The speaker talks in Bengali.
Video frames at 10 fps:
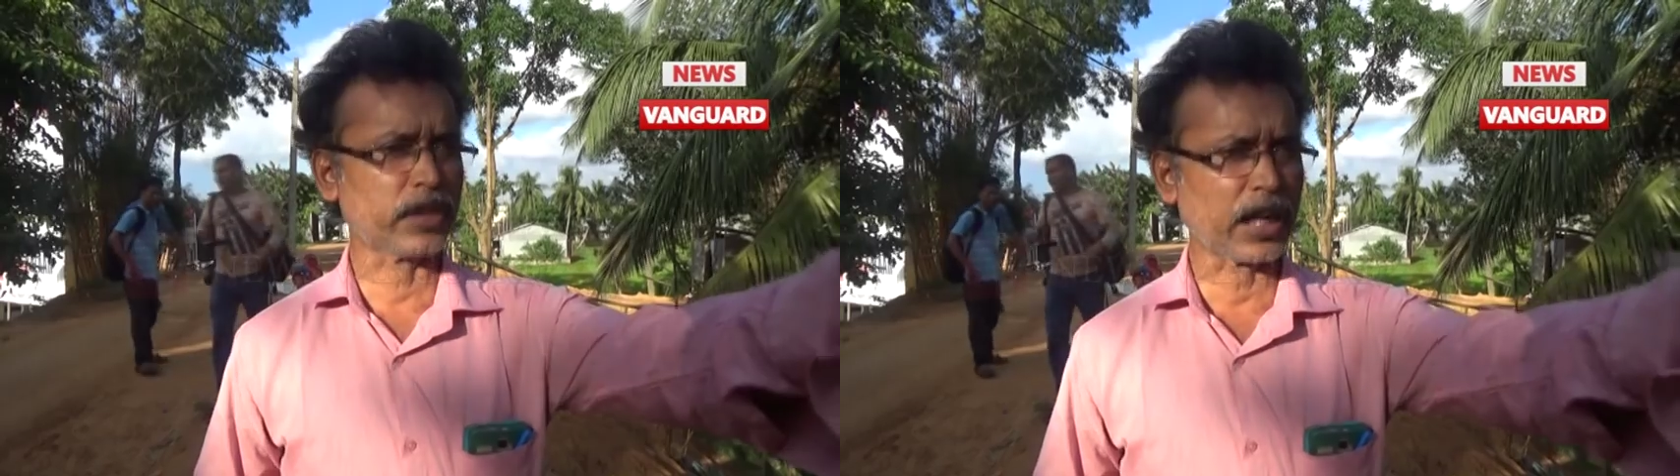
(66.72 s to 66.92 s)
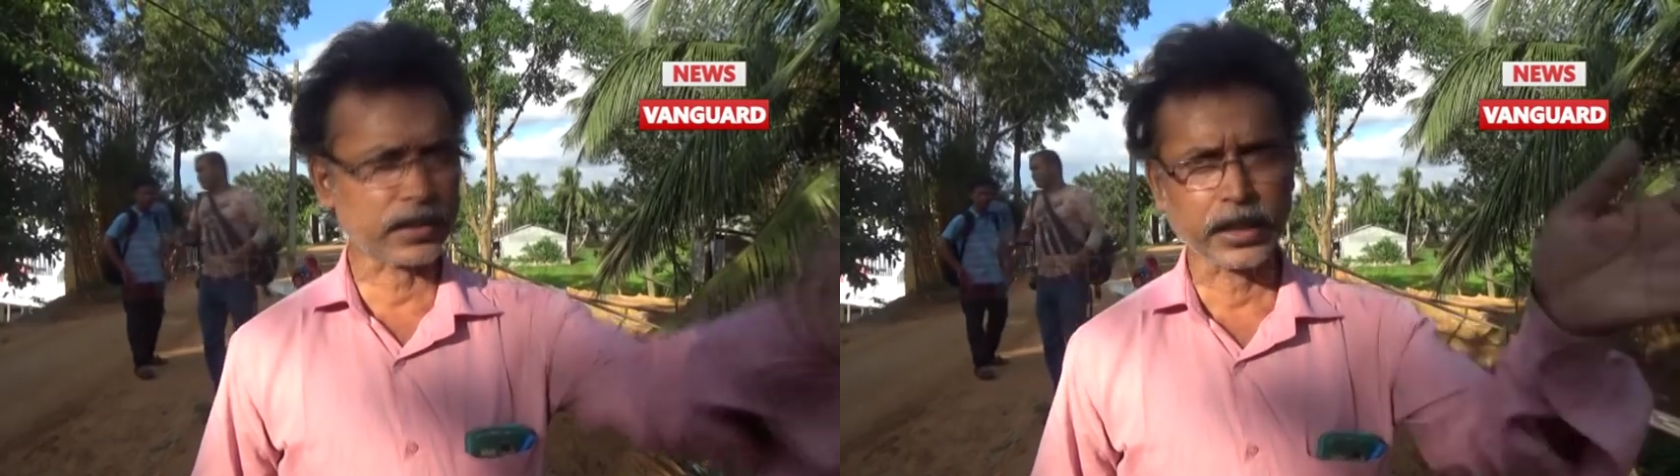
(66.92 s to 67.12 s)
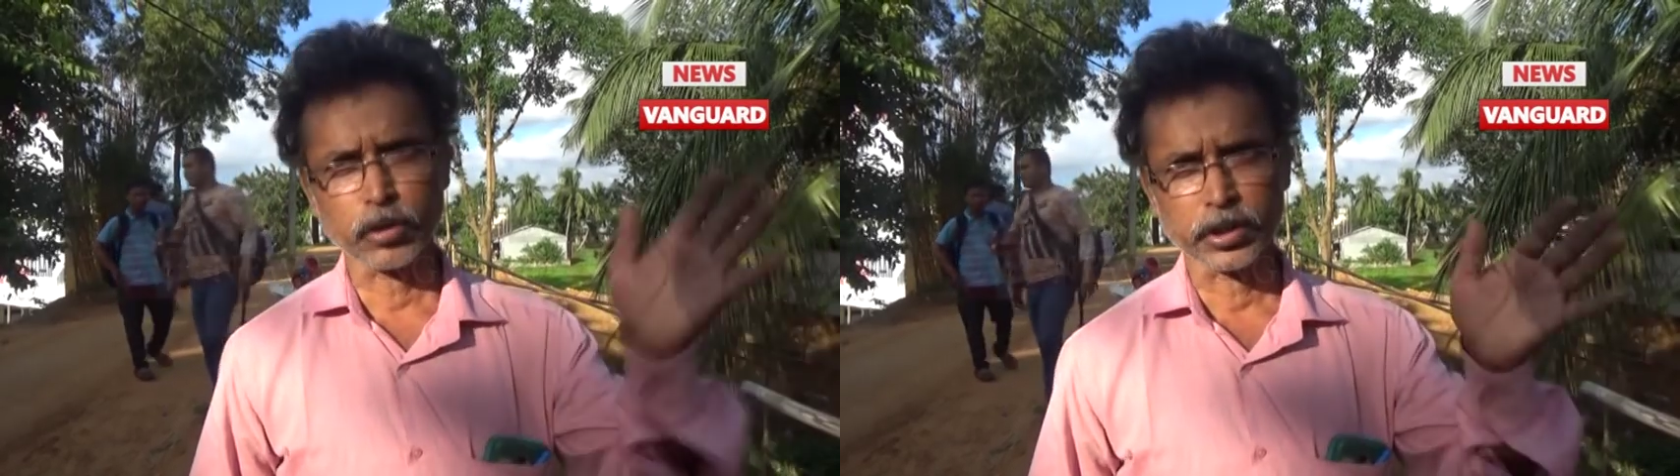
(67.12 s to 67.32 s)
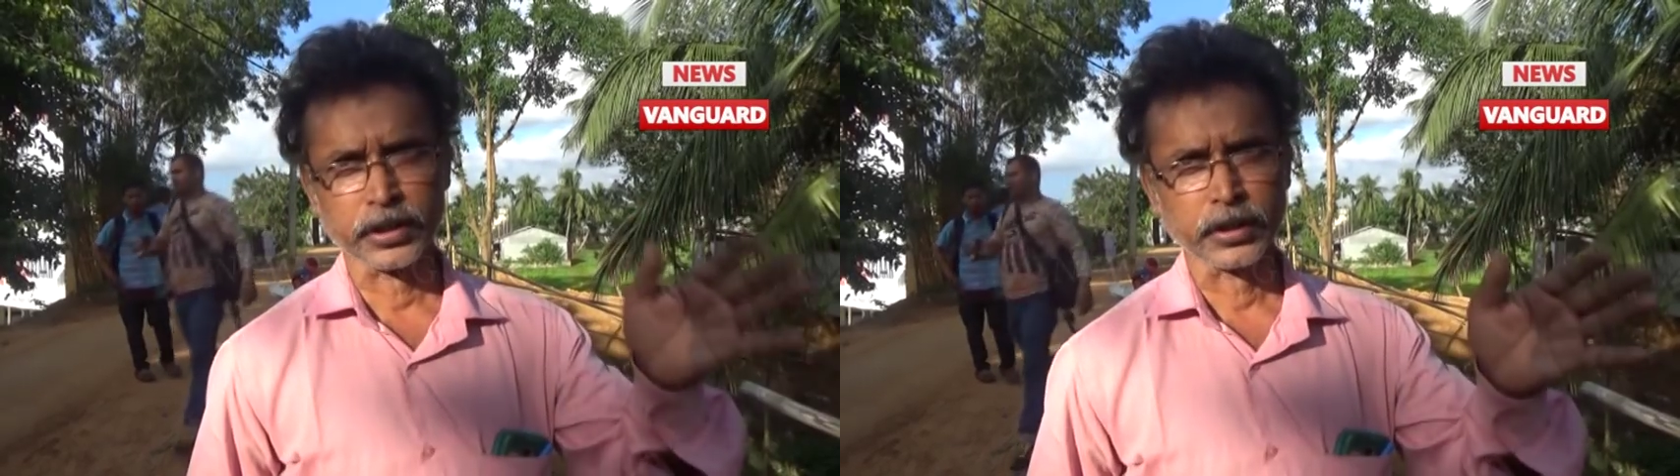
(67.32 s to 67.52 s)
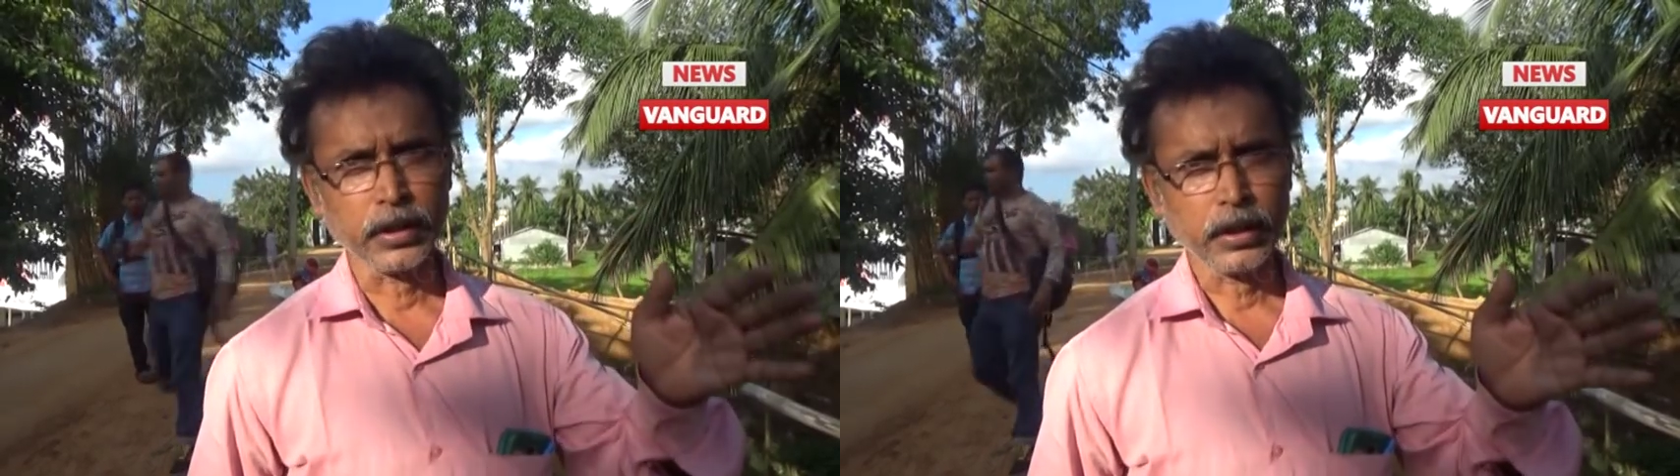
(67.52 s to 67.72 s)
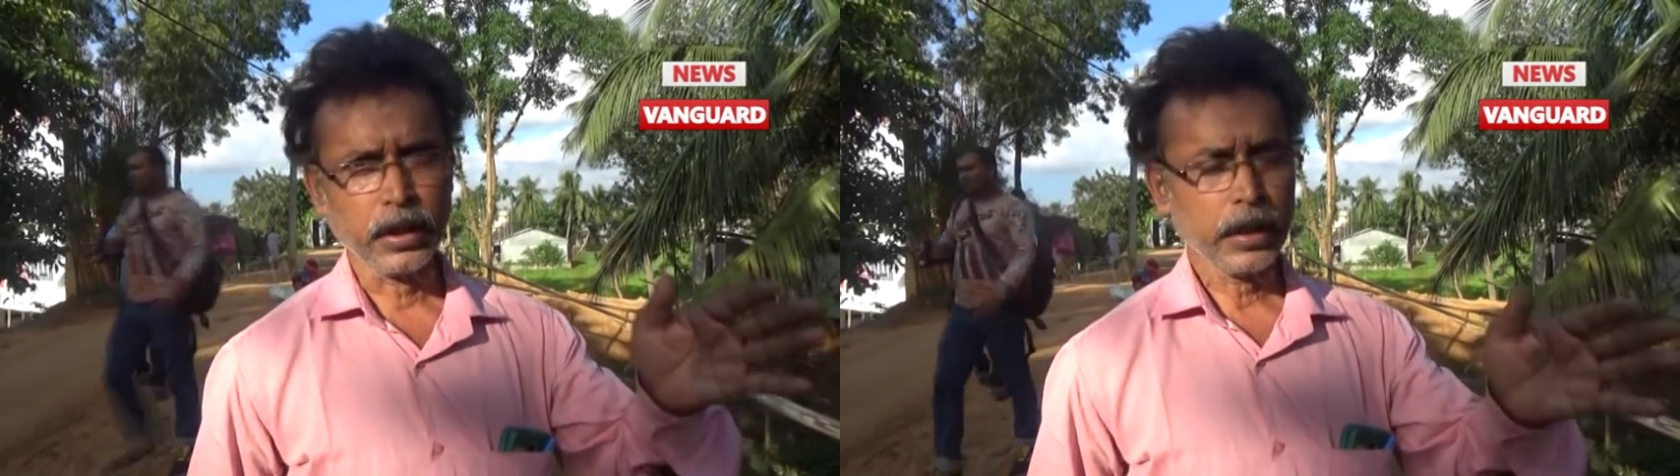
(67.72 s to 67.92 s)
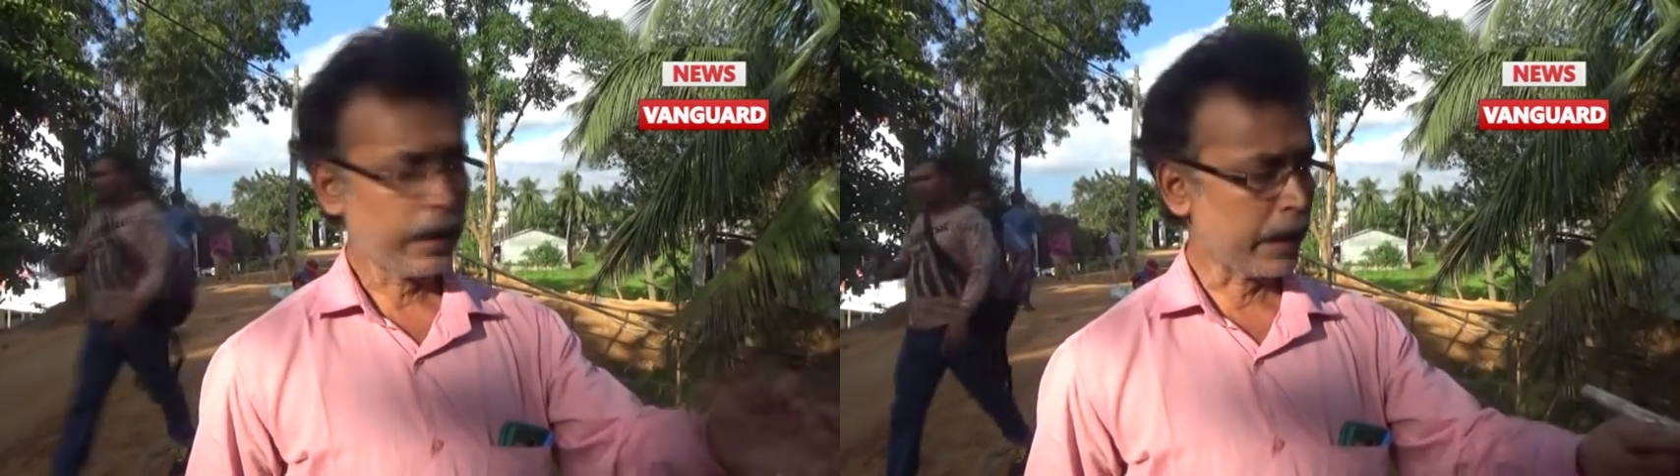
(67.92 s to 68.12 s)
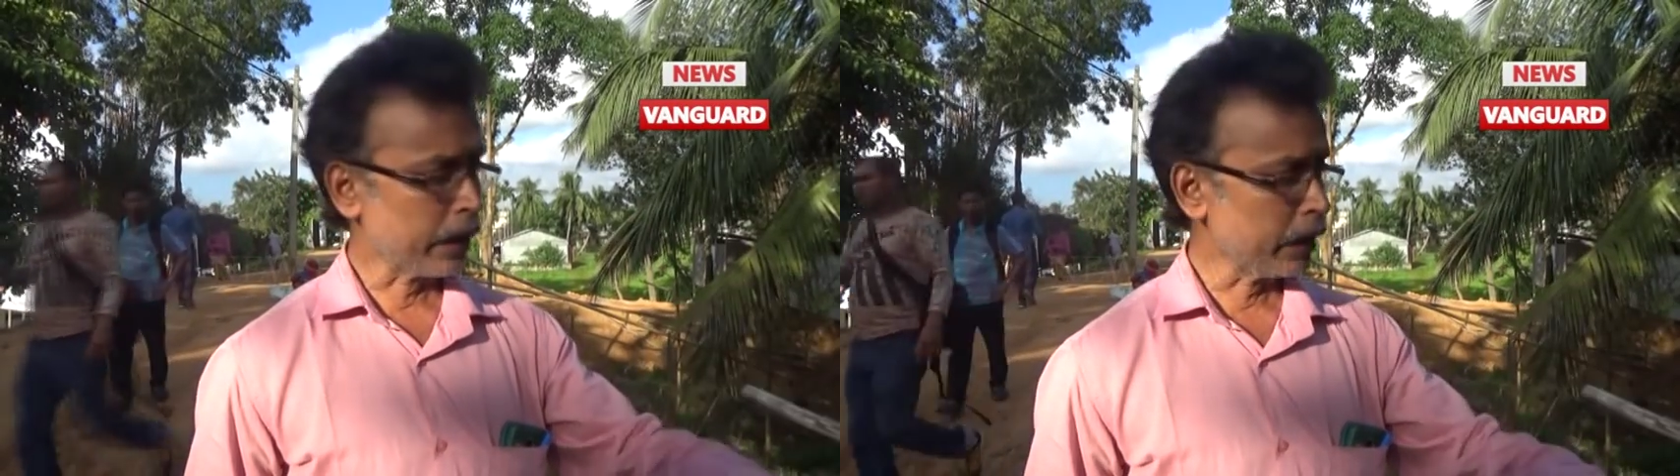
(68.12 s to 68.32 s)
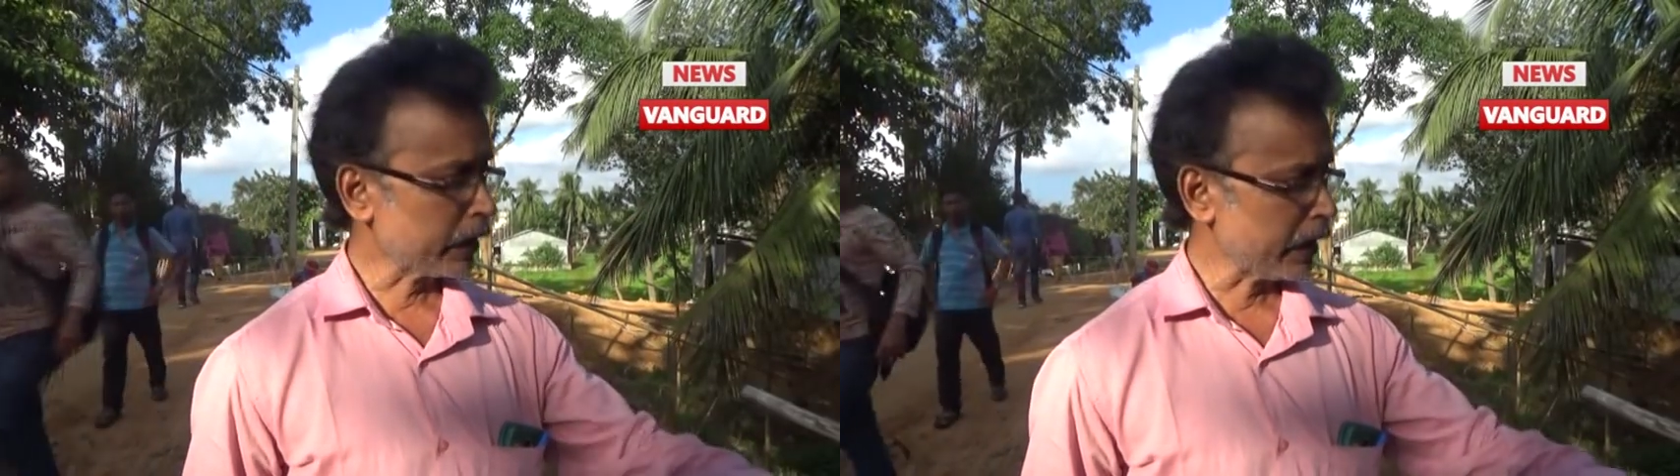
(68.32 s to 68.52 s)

স্ট্রাকচার করেছে এখানে